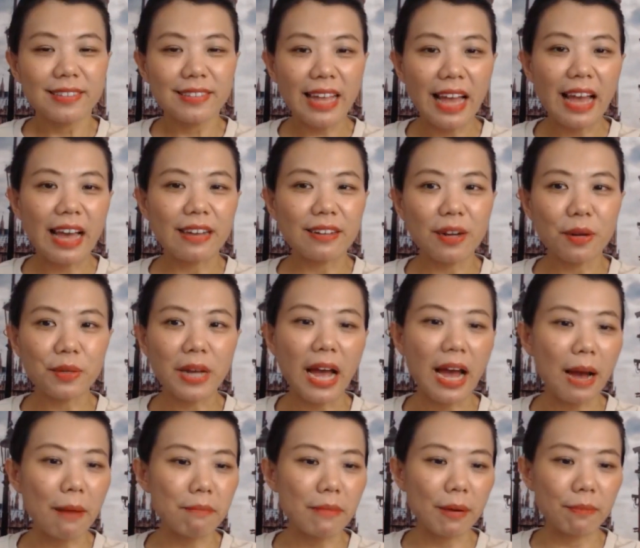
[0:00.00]
แต่เรา
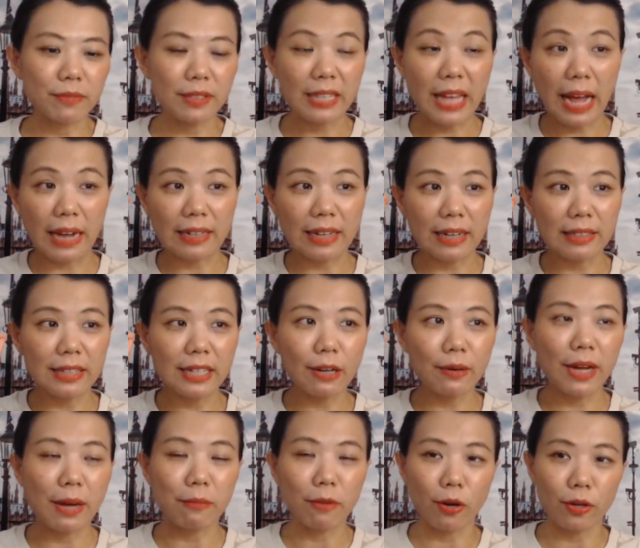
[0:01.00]
ทำแบบทางทางที่เรา
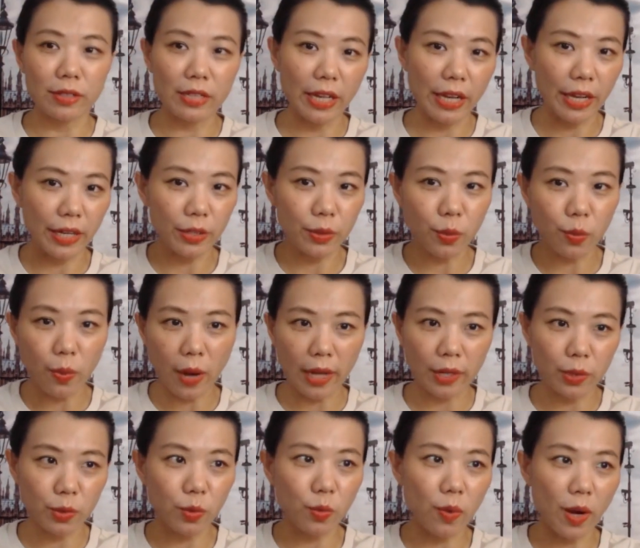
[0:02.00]
ทำคอนเทนต์ทุกวั
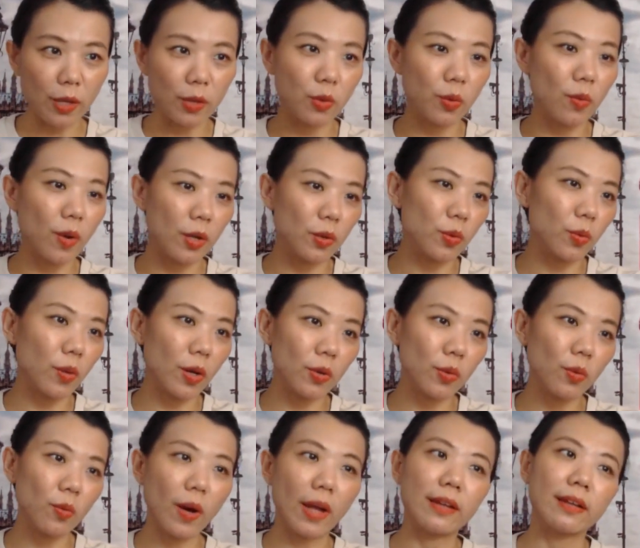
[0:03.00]
นทุกวันทุกวันทุกวัน
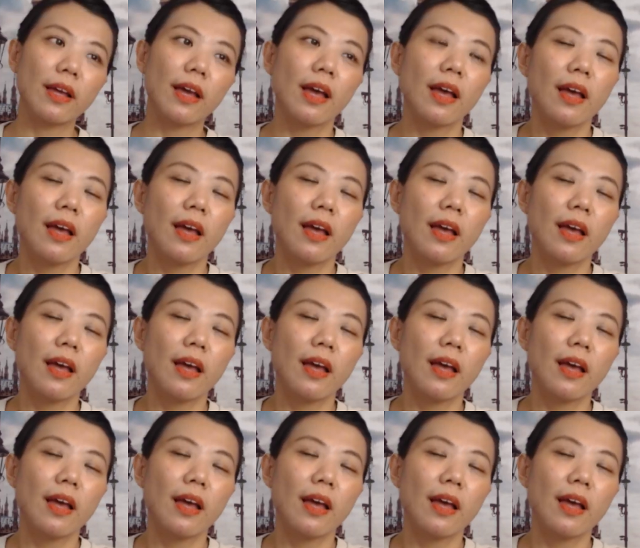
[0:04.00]
ทุกวัน